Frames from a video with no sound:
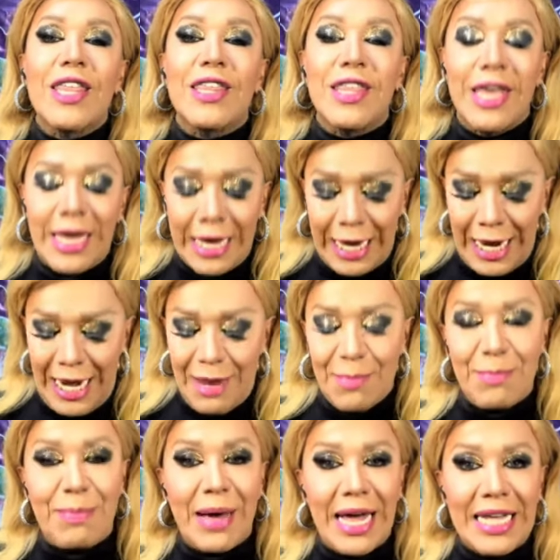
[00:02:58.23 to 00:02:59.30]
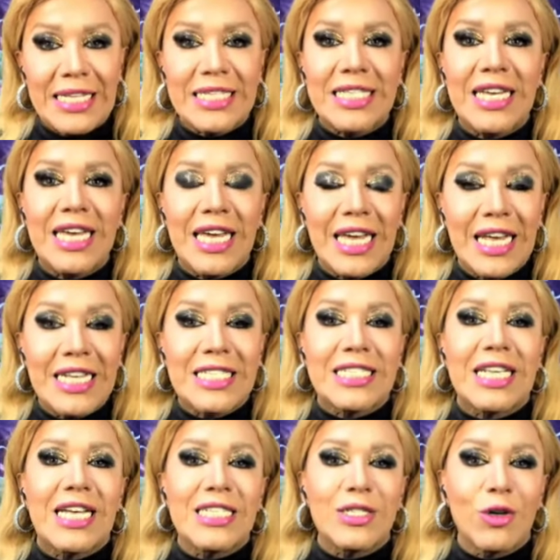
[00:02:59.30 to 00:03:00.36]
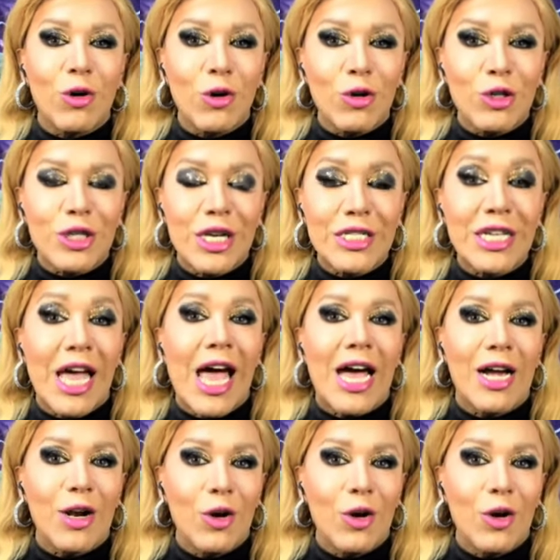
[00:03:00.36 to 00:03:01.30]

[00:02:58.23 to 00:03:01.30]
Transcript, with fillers: de que le pase estas cosas a